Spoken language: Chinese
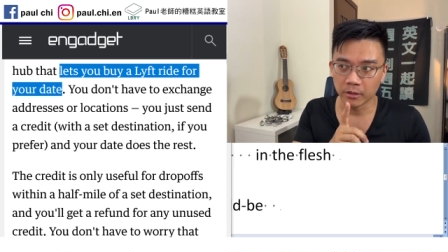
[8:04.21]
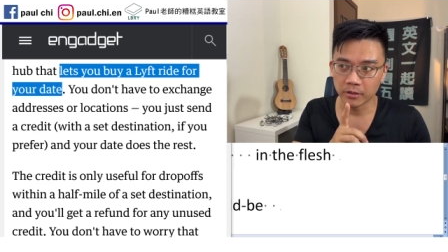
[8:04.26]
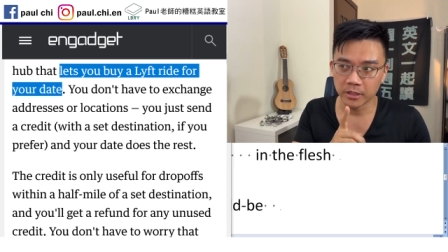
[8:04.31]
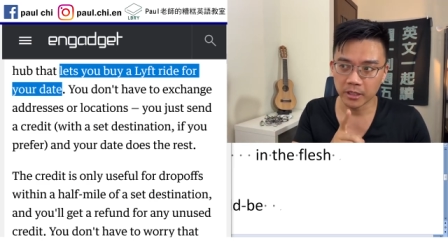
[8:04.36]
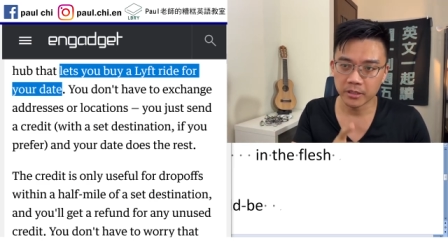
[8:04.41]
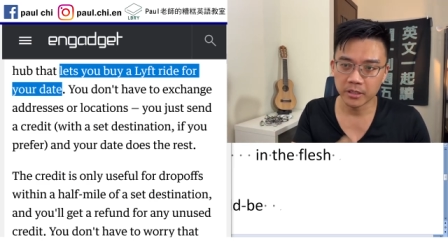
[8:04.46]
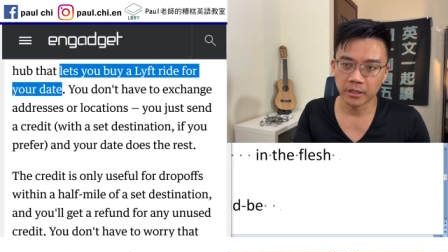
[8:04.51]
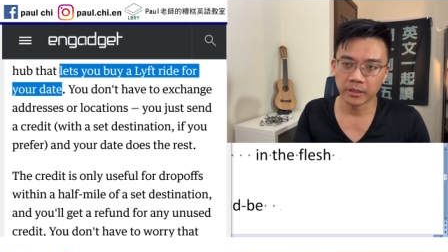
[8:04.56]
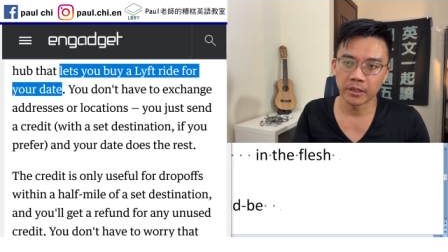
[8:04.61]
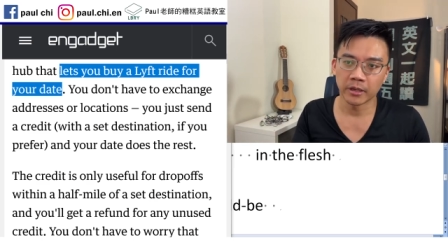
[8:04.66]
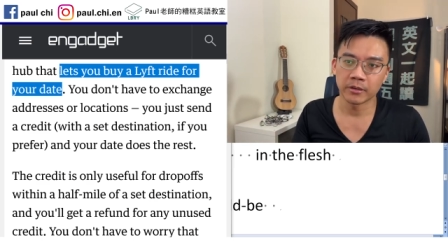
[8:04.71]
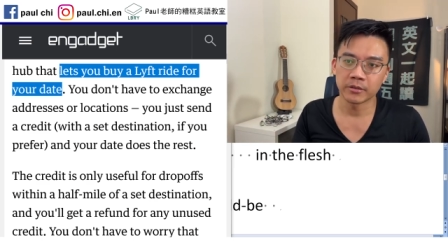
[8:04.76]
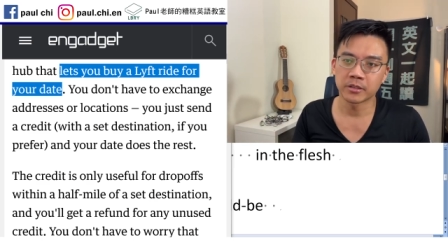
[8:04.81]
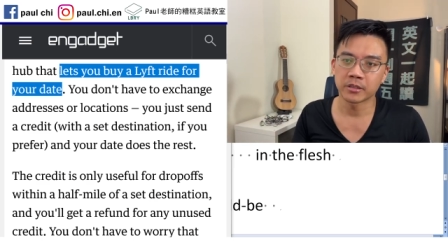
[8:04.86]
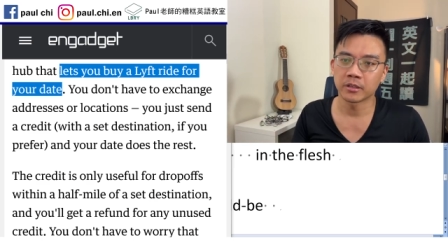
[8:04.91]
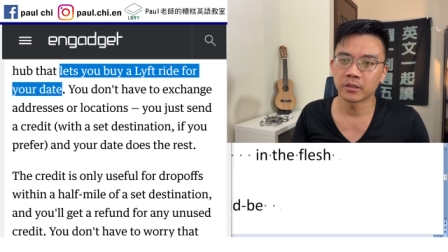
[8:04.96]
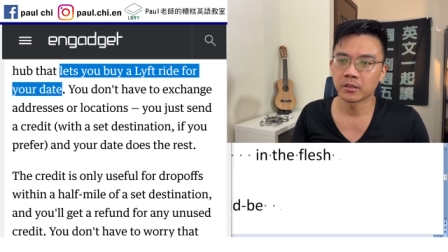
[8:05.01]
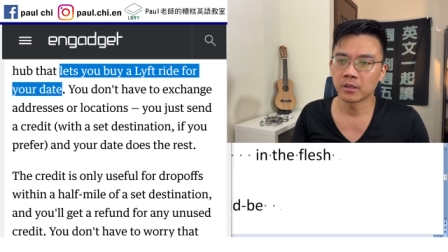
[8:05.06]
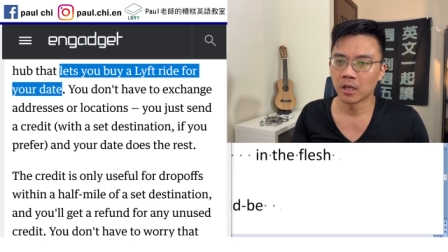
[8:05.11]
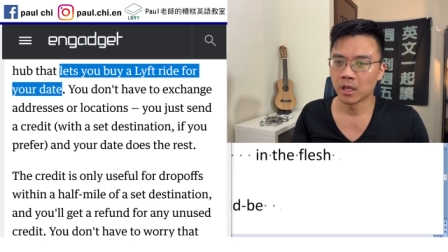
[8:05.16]
再强调一
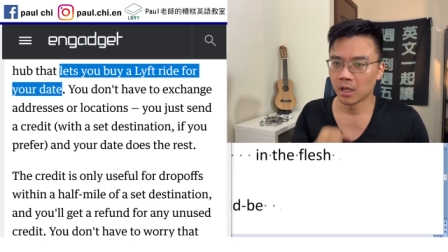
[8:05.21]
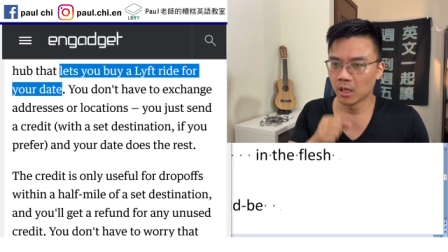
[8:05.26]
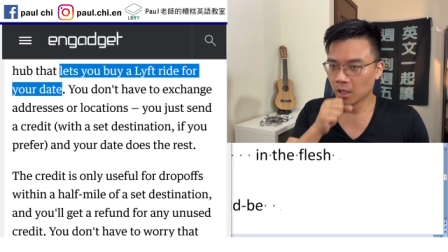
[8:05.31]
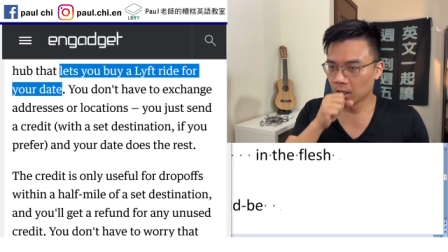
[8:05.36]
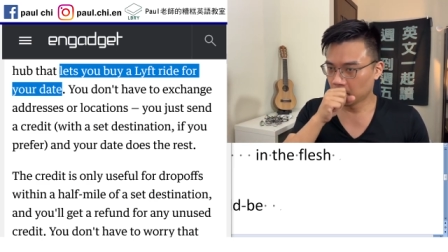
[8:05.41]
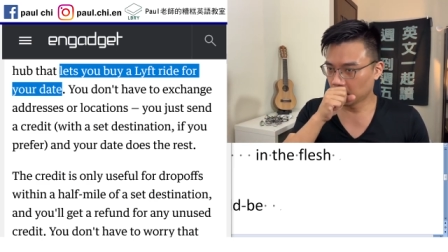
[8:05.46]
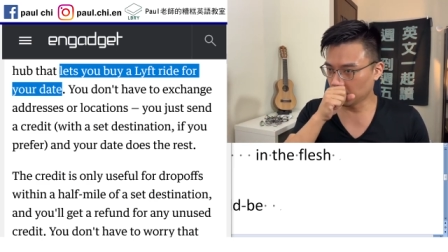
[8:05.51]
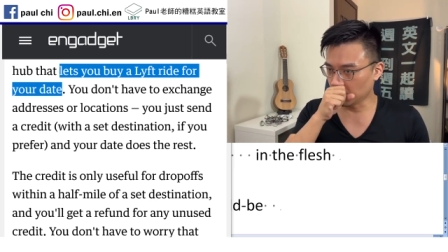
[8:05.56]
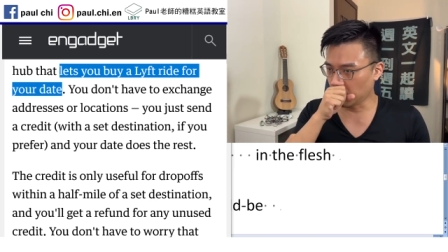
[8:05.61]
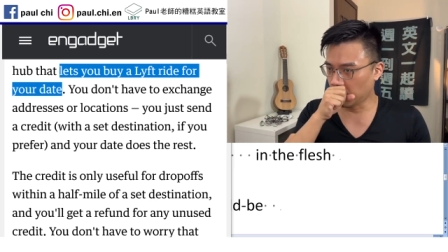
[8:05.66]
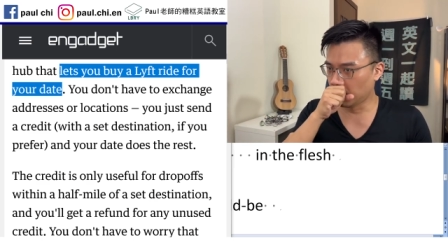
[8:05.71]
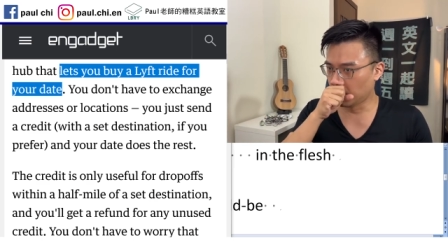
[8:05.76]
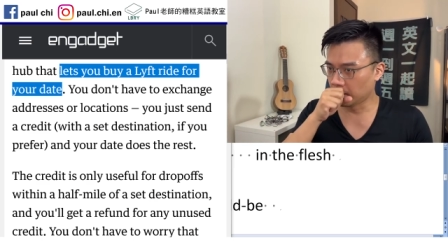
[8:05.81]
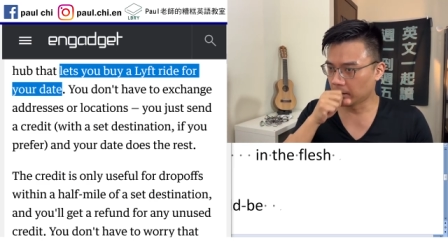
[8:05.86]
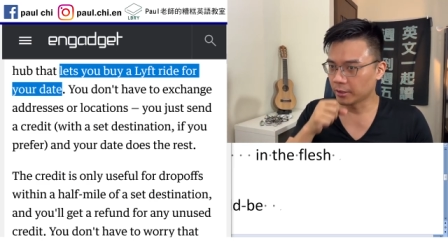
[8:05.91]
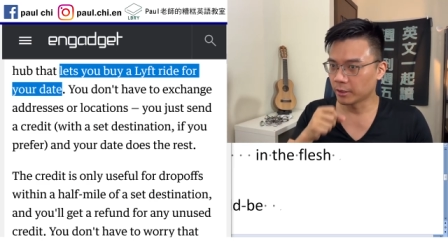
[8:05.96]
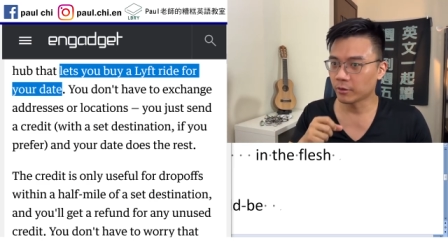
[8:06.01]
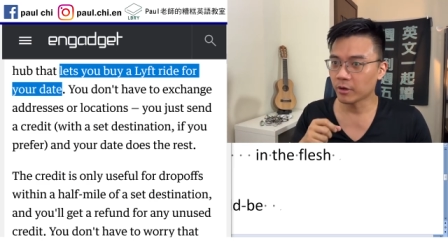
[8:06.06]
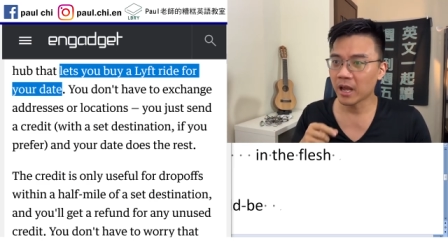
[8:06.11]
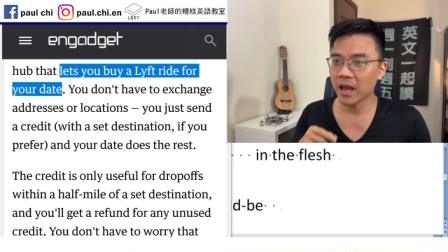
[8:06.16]

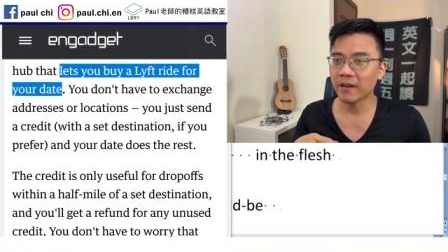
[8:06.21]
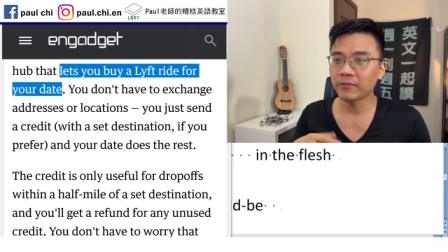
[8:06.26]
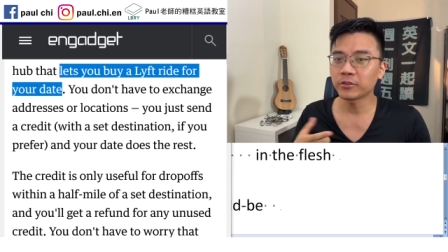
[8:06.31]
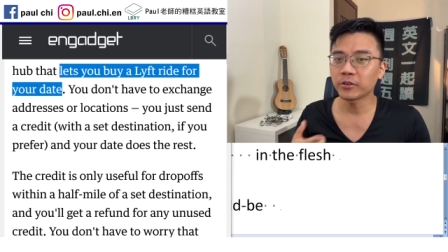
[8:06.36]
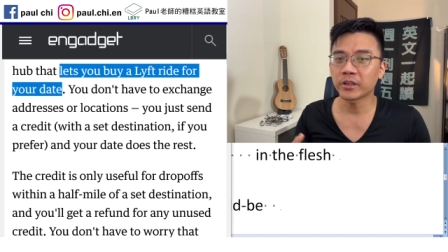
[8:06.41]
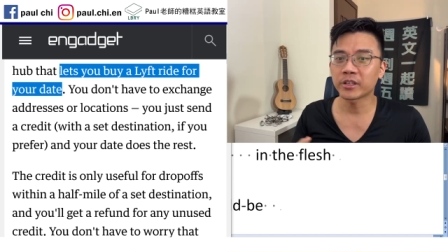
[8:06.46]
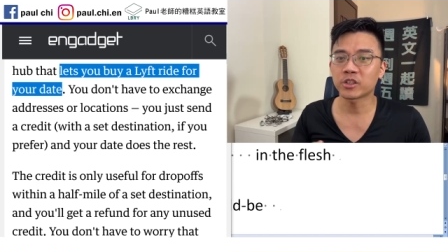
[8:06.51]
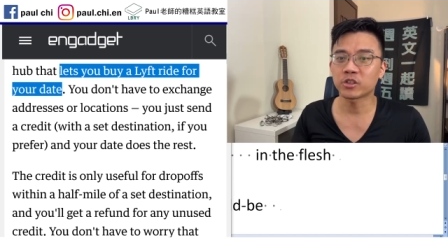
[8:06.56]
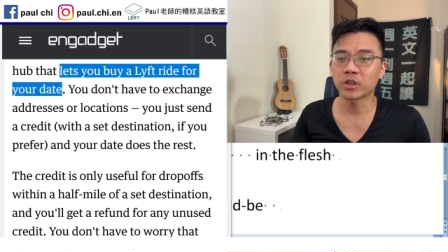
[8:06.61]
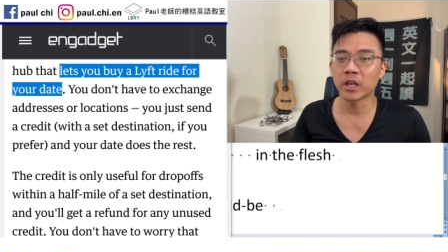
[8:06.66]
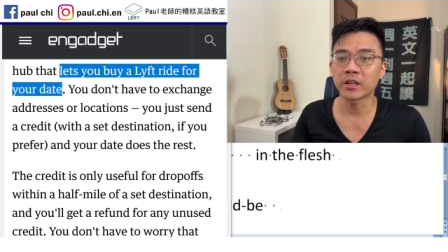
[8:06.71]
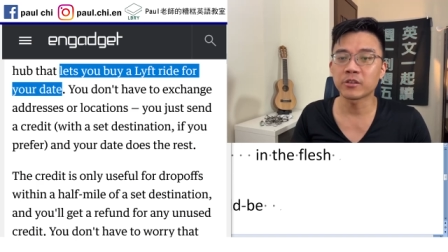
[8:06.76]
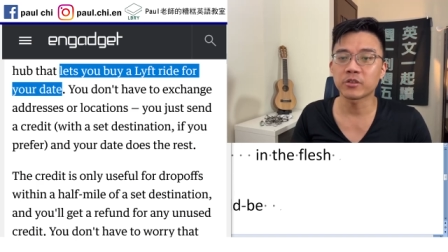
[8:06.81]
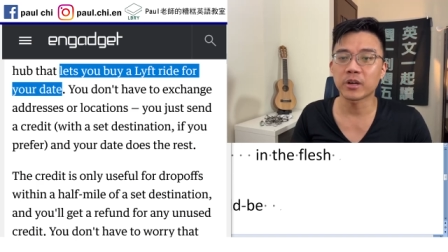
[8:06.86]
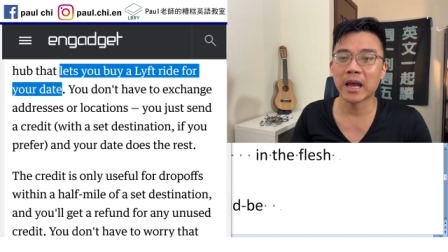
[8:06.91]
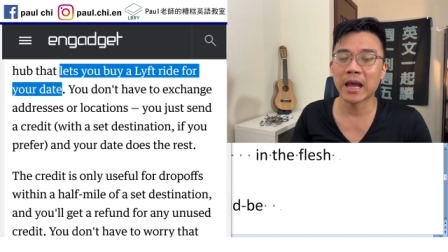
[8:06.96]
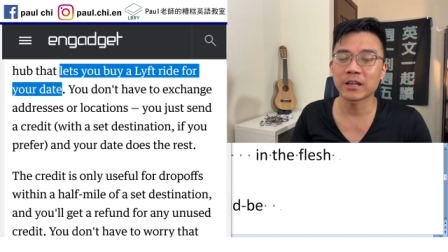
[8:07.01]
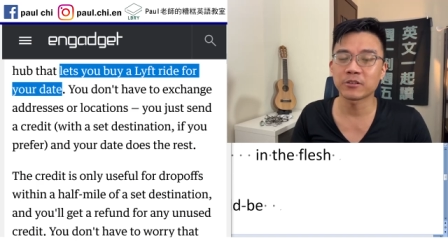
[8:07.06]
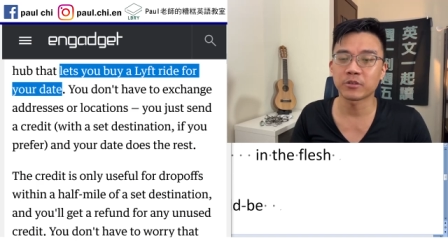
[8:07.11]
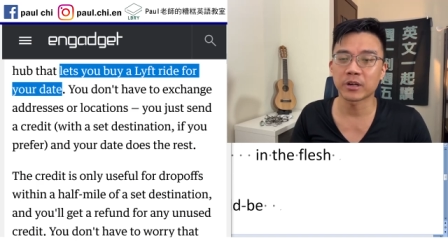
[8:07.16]
次，You don't have to exchange
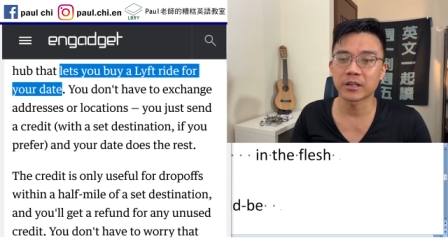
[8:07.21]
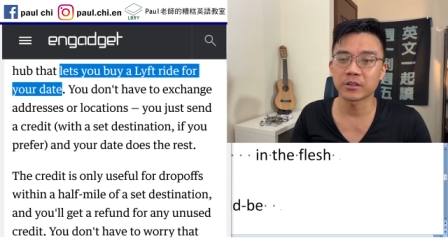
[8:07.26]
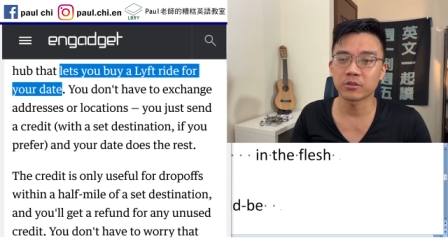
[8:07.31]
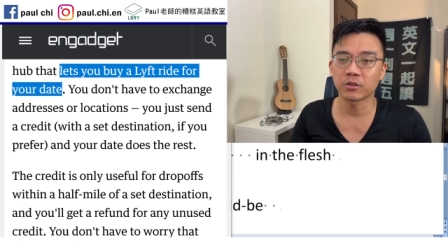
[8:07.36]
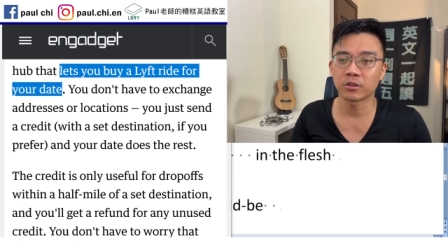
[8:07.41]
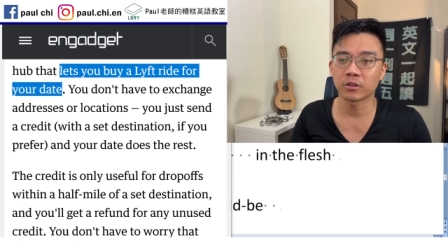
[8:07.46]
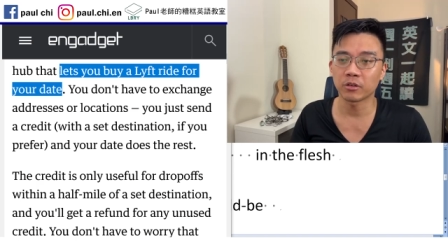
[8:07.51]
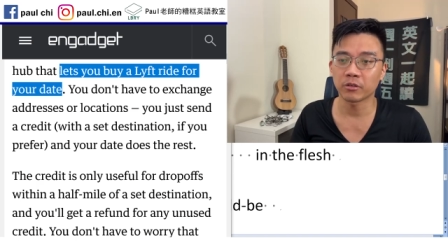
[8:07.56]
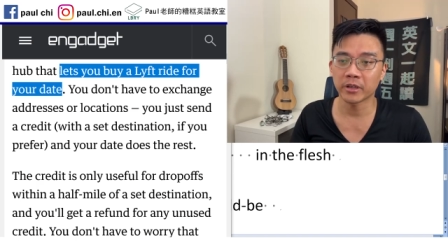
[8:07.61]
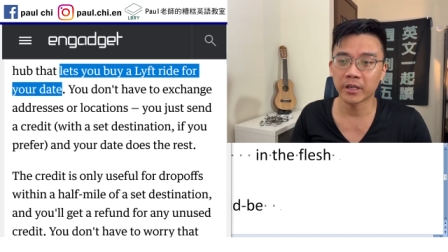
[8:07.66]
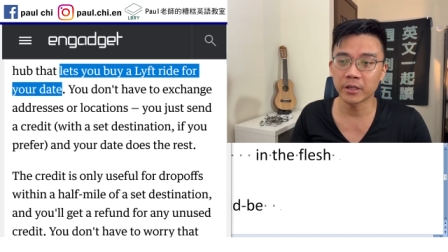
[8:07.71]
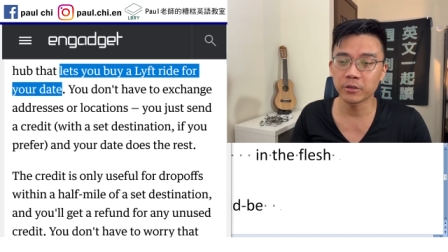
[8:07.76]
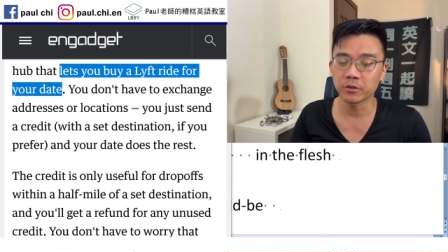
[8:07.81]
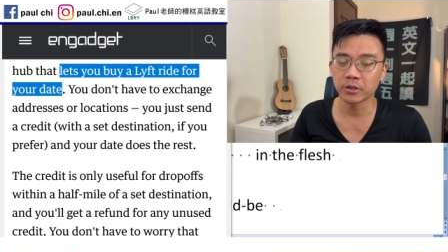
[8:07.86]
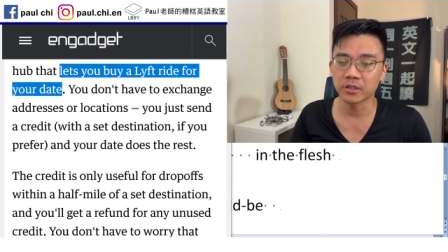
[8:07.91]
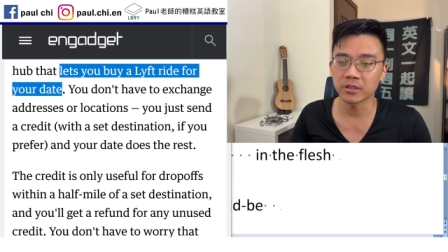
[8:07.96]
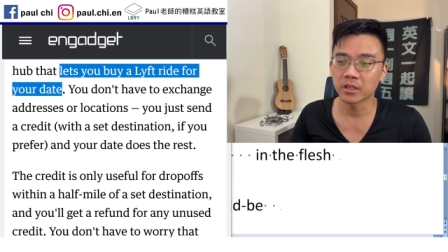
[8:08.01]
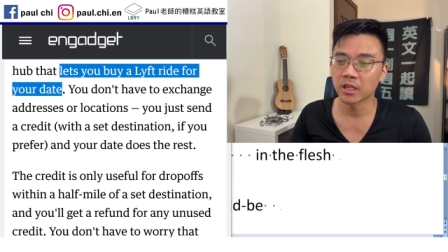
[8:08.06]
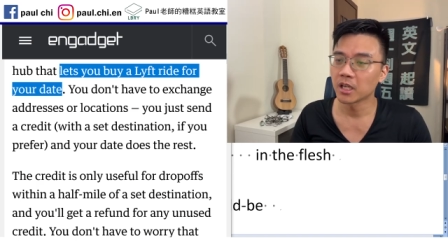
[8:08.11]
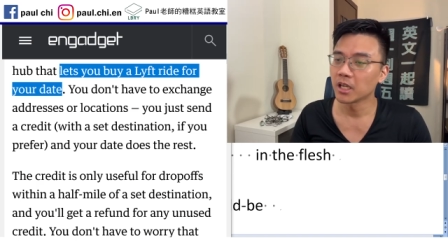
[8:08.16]
address or
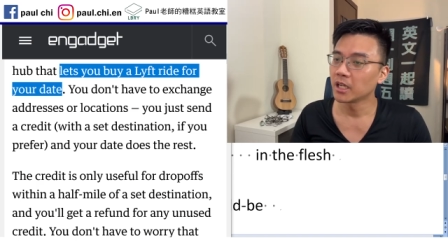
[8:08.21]
locations。